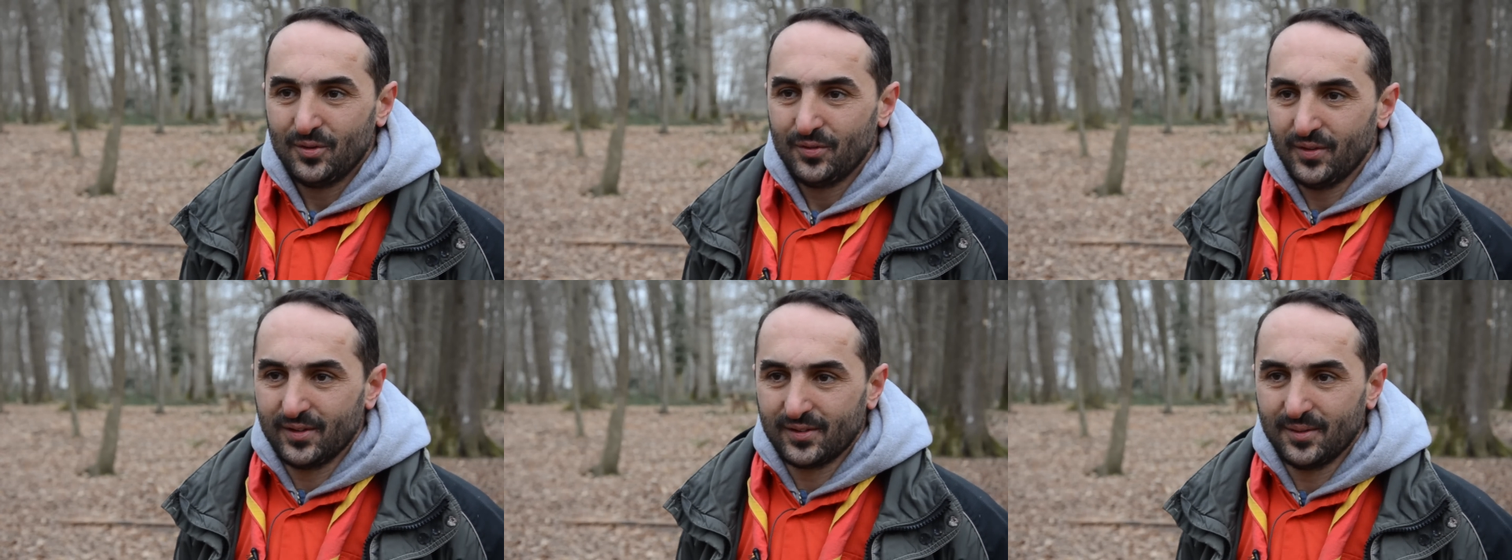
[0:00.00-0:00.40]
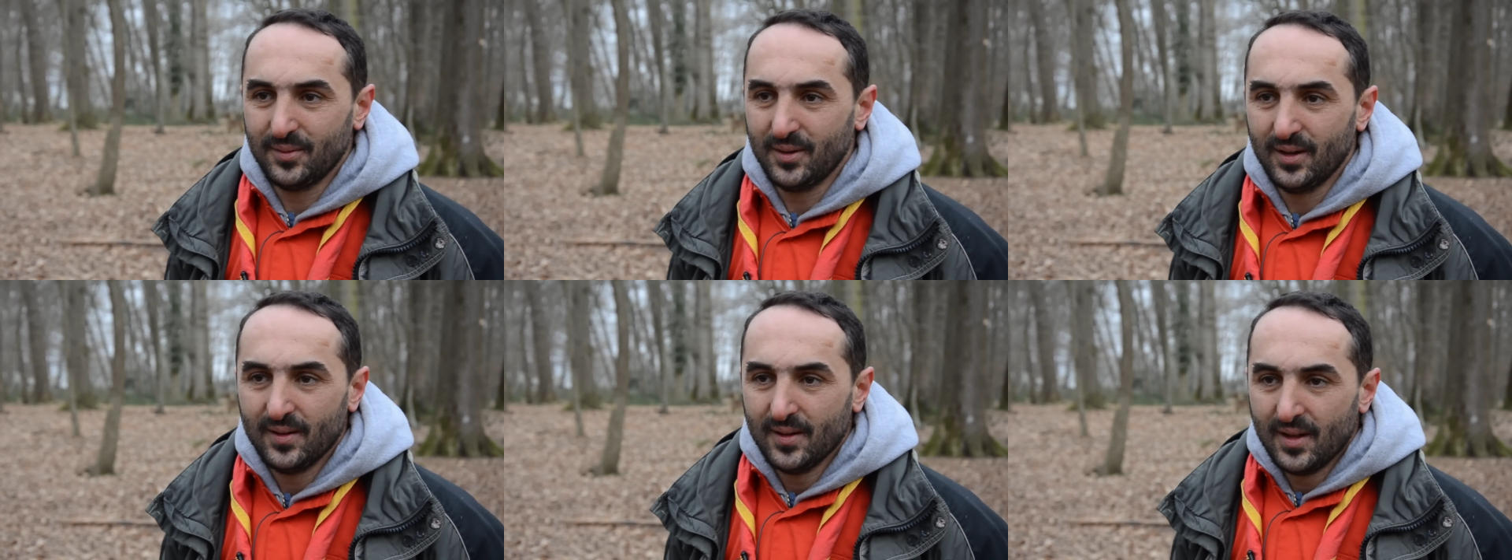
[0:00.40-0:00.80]
Enfin, ça
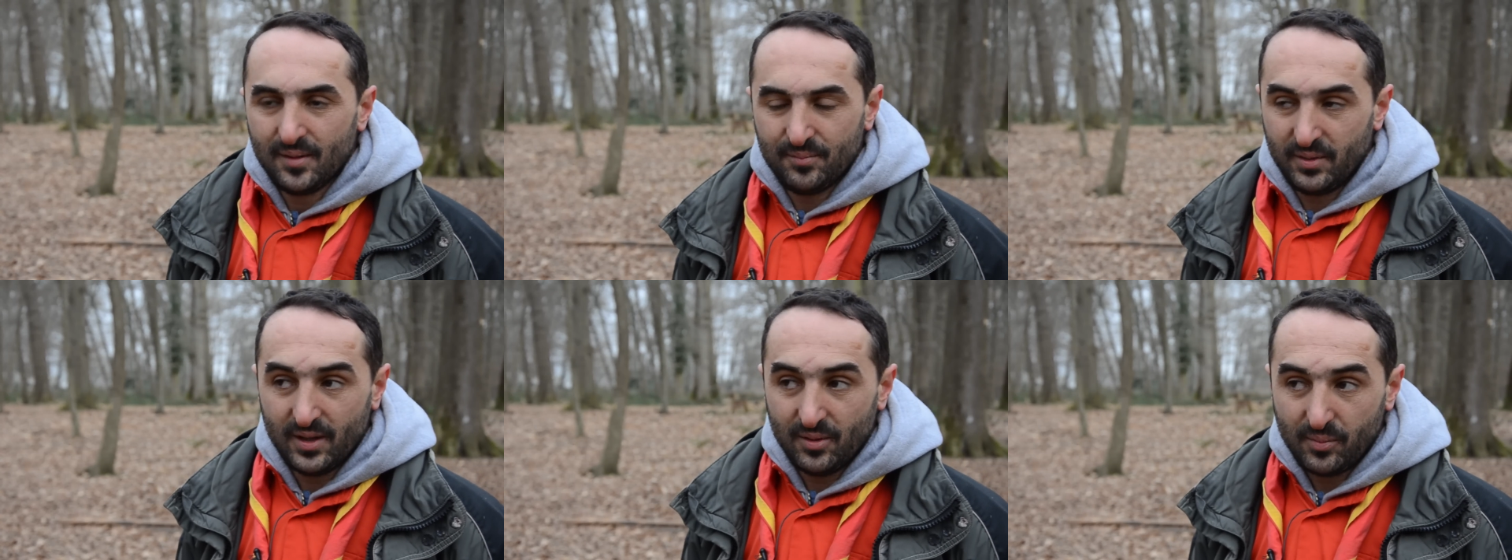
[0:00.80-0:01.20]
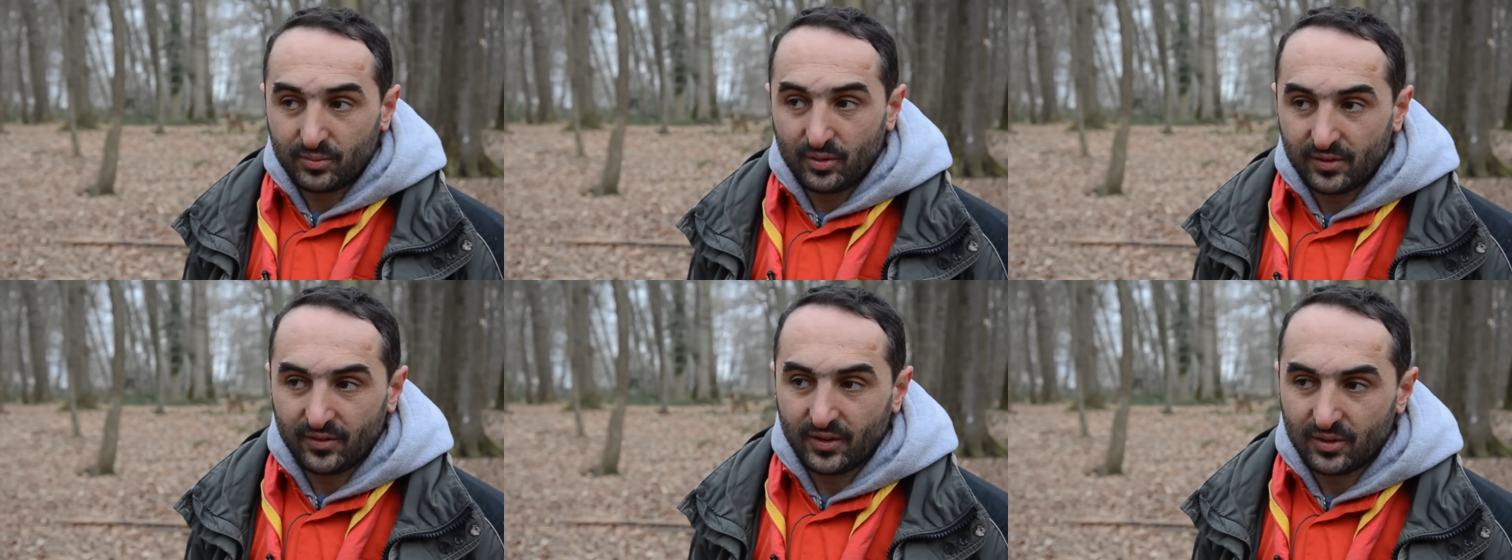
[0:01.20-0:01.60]
Mais en même
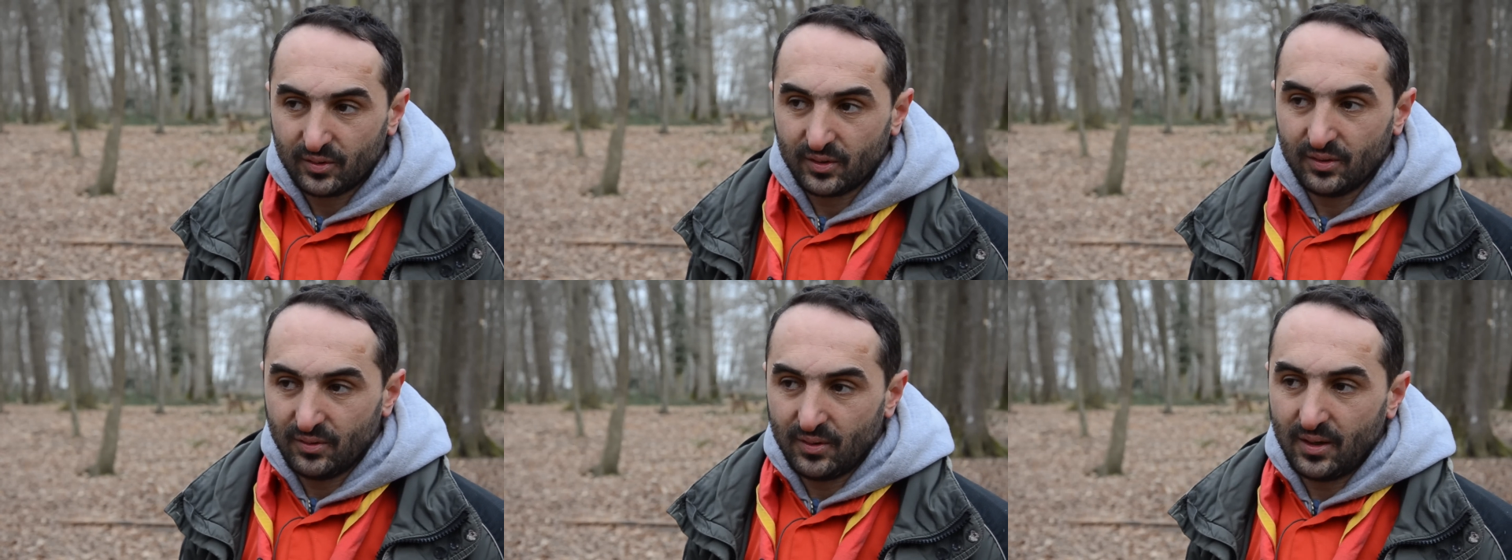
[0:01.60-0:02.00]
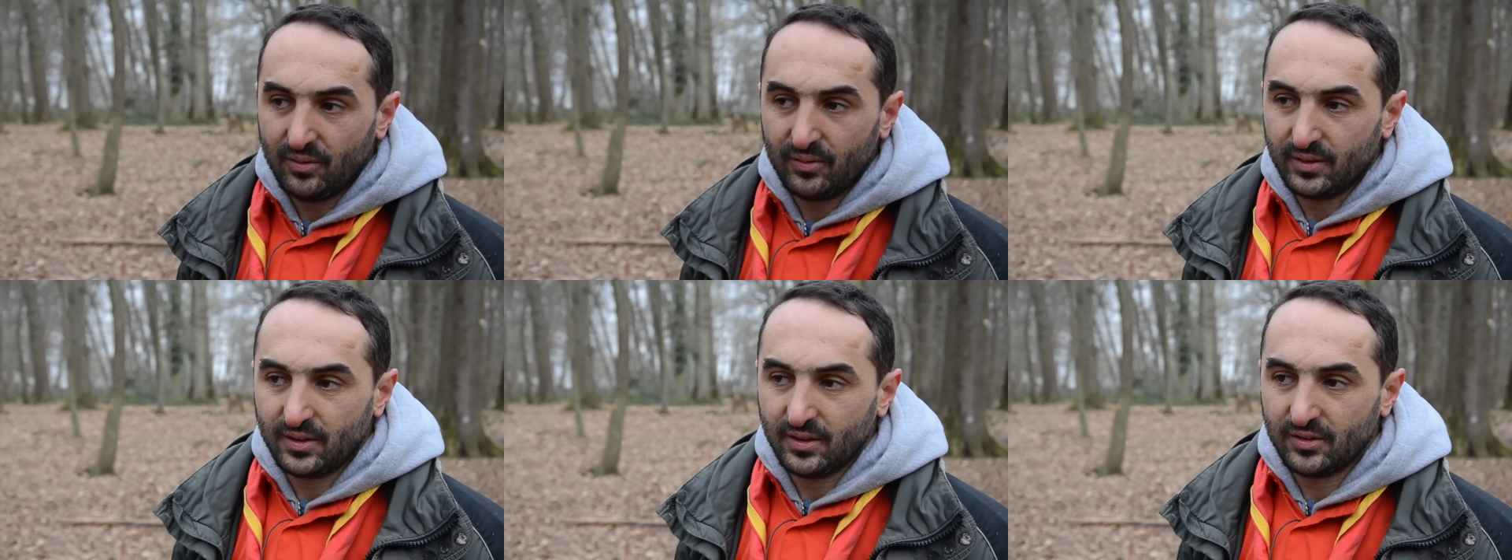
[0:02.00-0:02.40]
temps, c'est vrai qu'on euh, voilà,
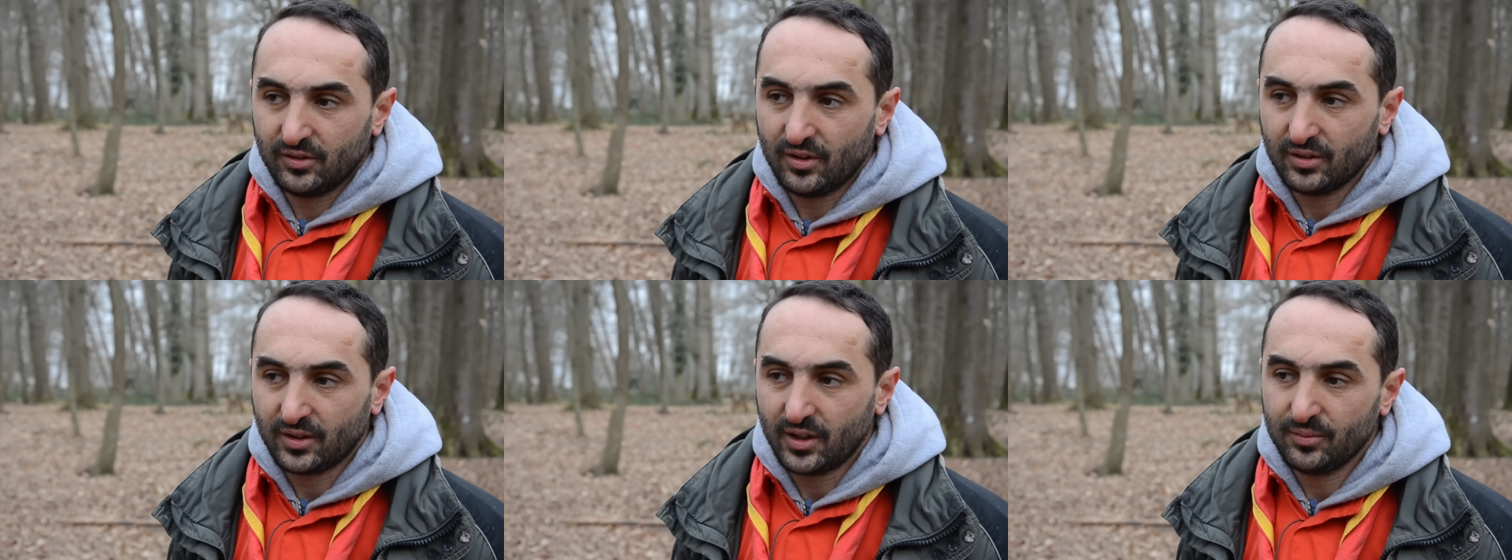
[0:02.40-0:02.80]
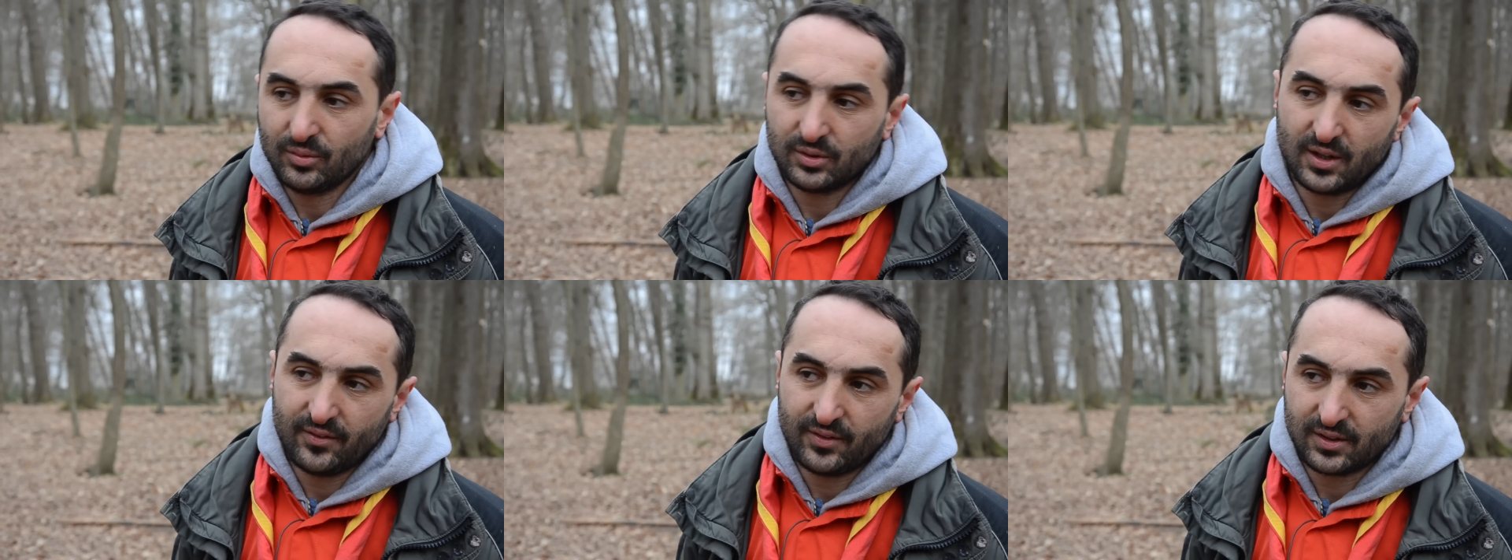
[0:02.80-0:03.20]
on était déjà en train de
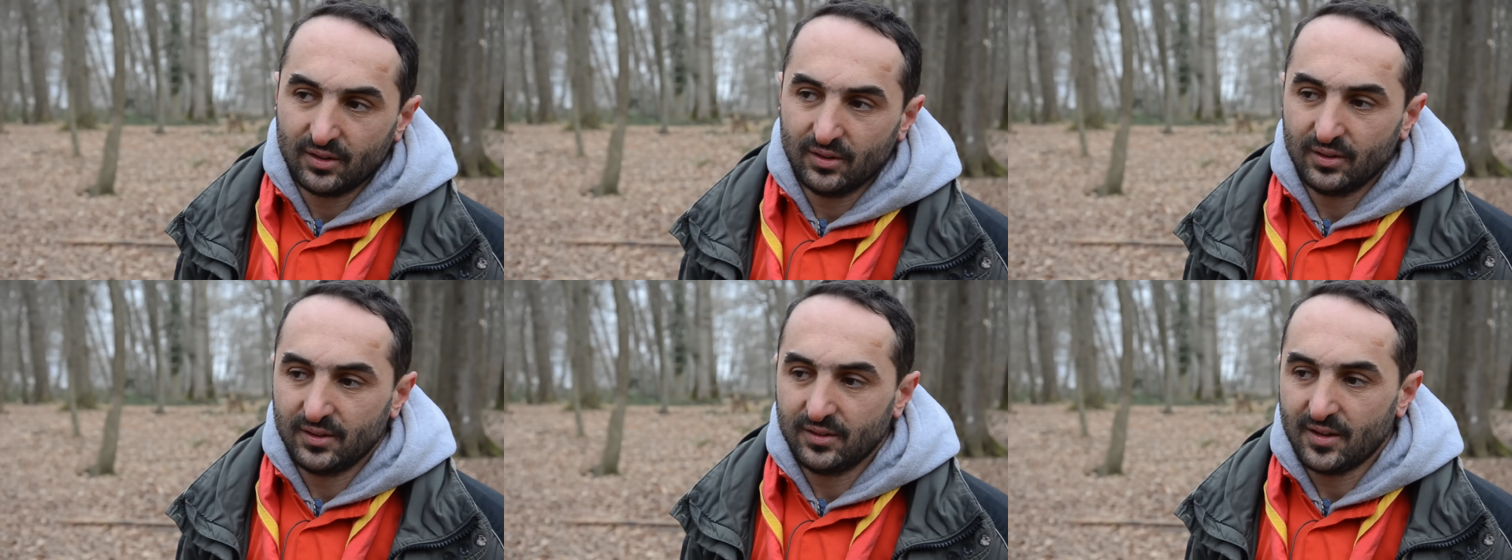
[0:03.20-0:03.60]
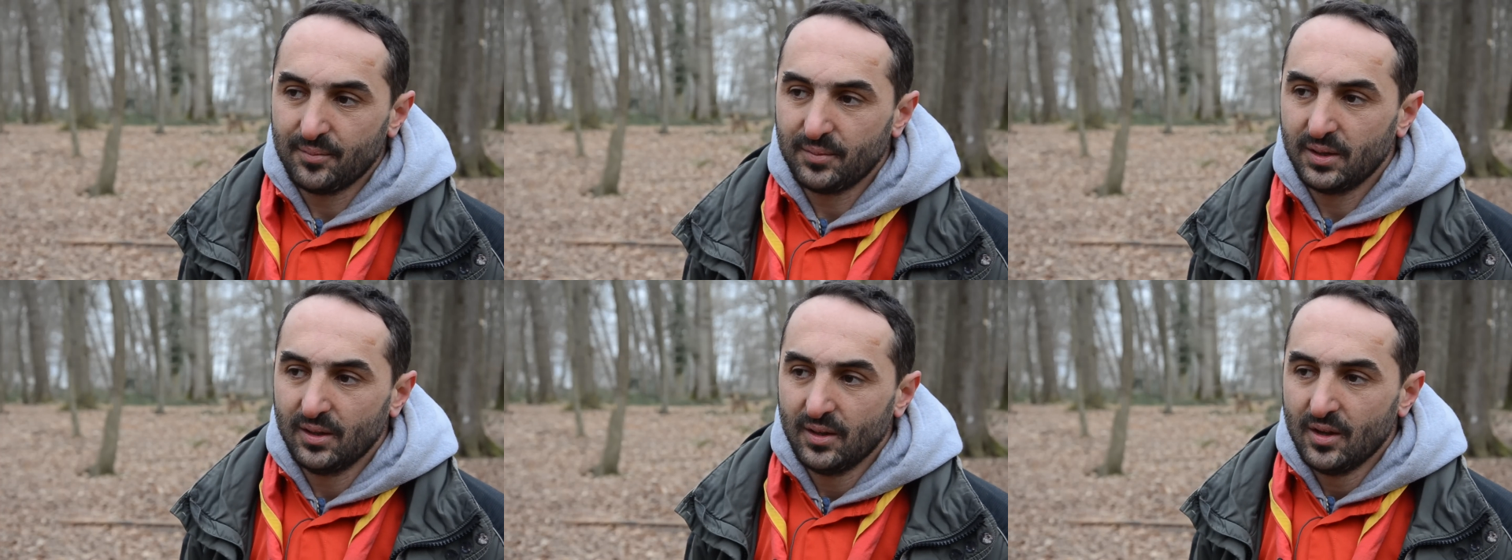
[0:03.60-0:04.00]
monter avec des
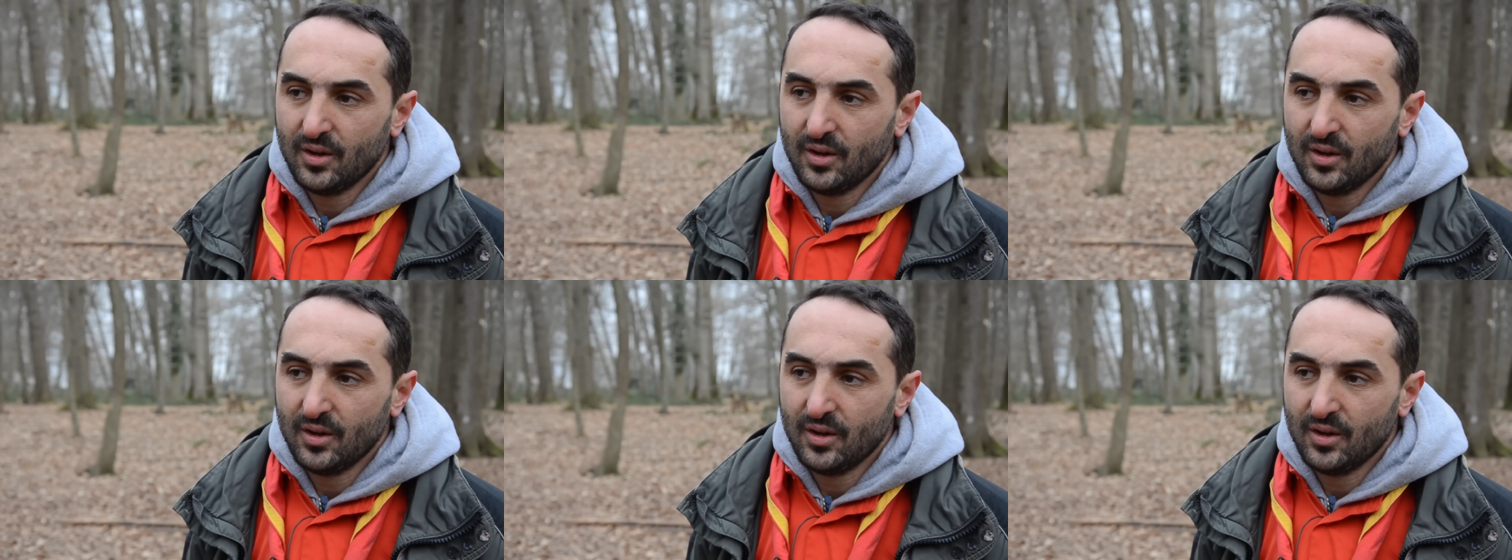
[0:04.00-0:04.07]
amis.